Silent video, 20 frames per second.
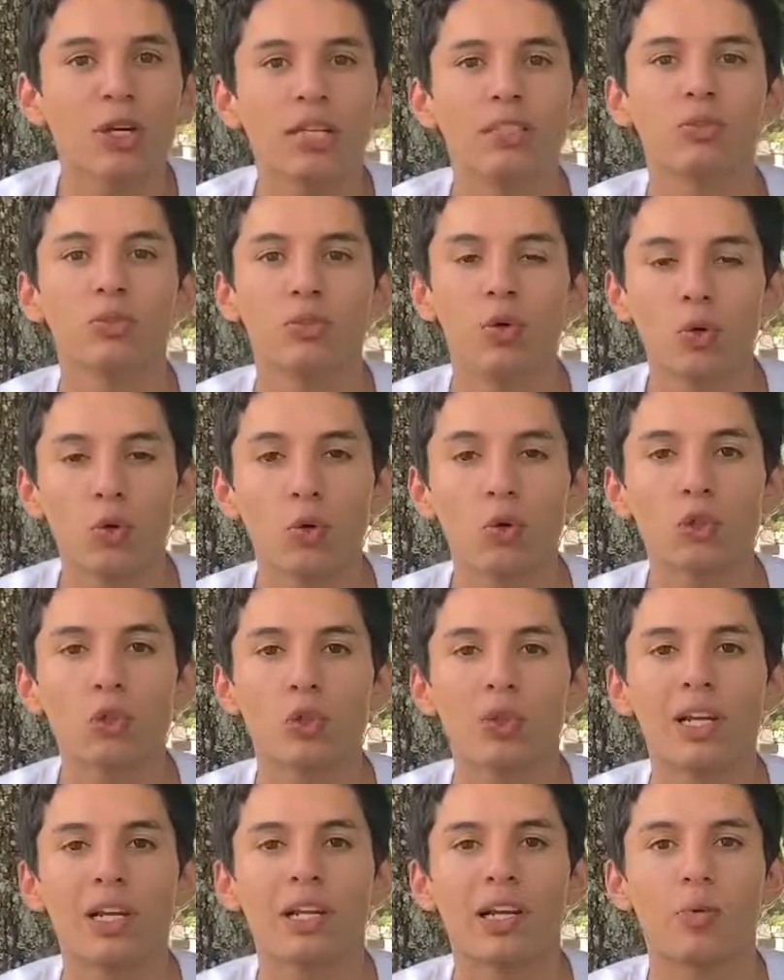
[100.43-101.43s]
que es un
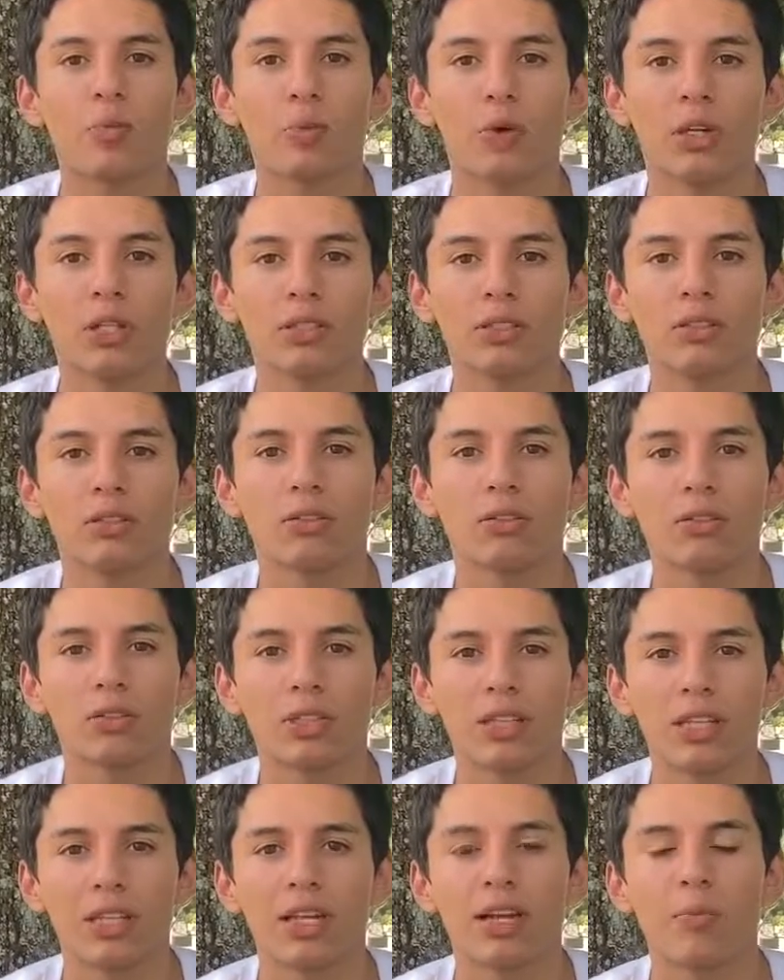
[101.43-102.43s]
concurso en el que puedes
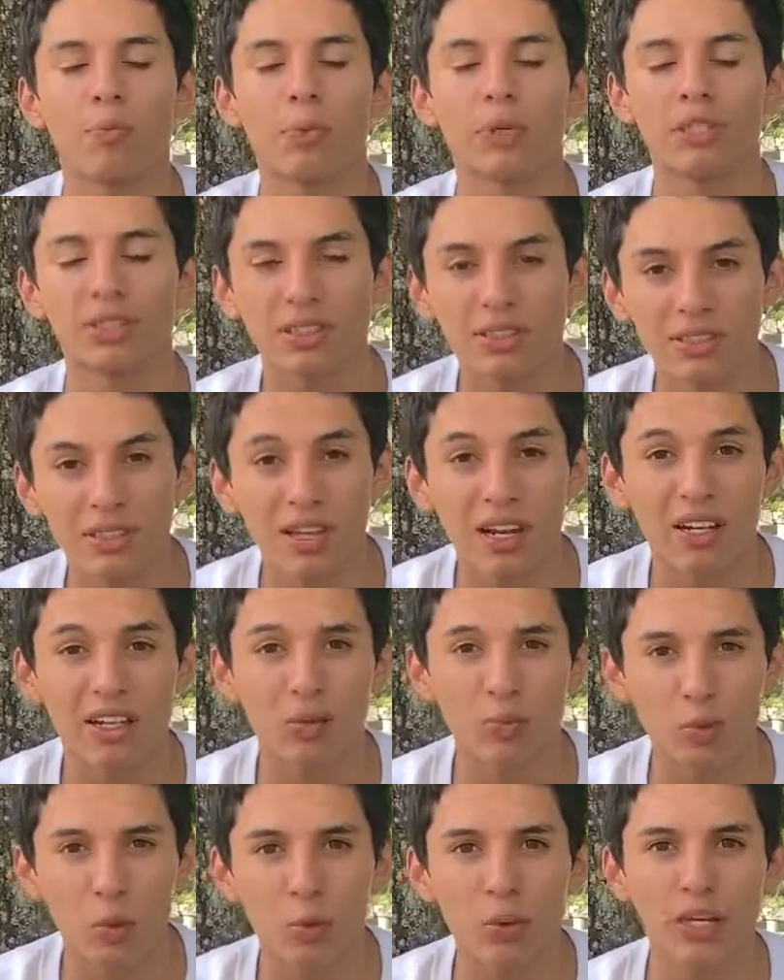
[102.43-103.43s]
conocer al presidente de la
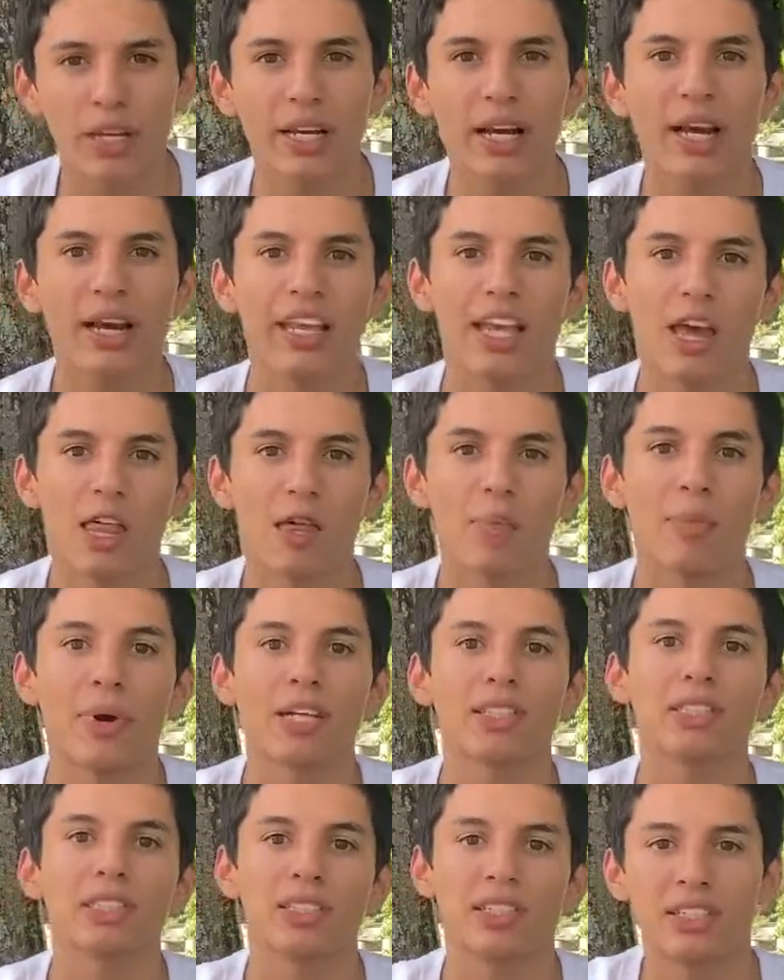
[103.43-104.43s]
República y
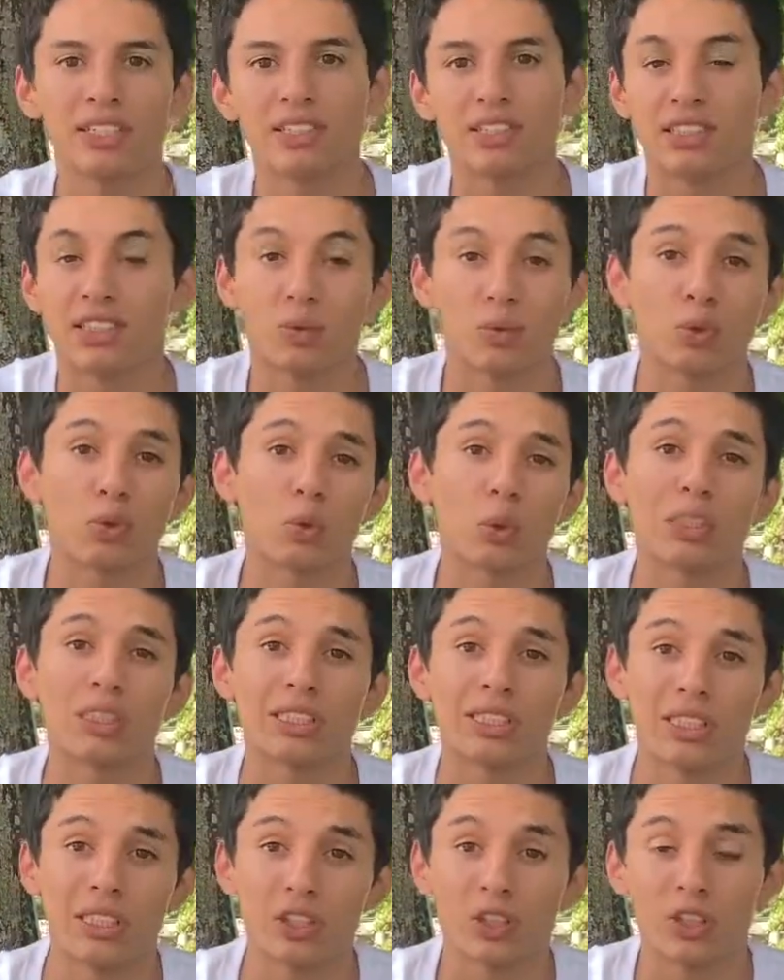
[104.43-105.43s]
además tener incentivos
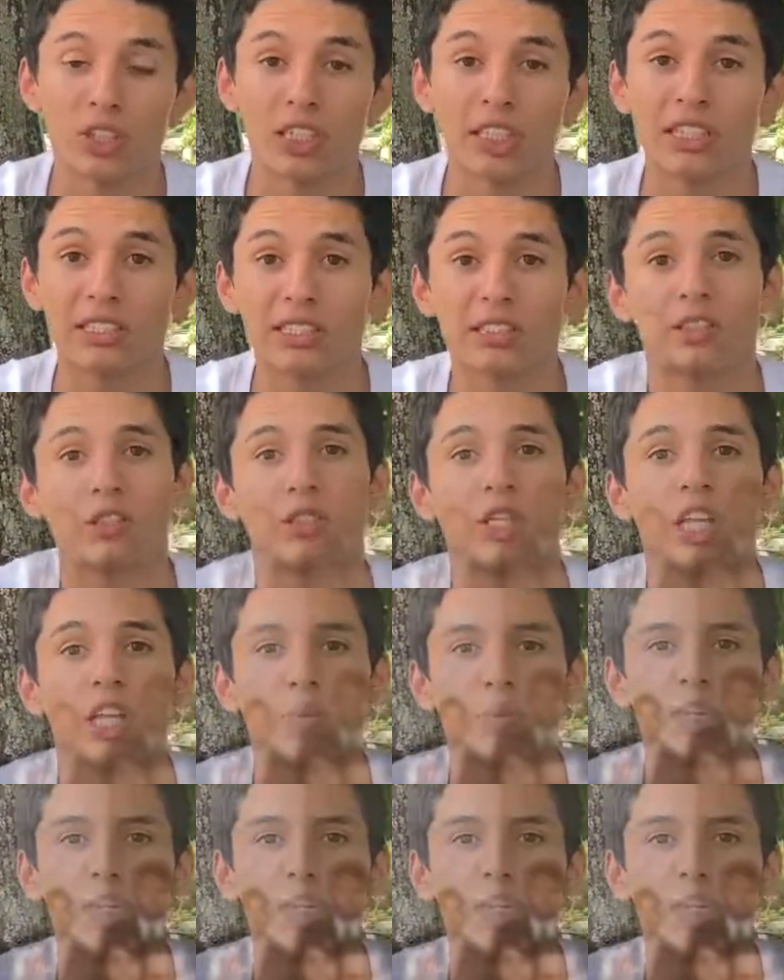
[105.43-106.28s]
durante cinco días en Ciudad de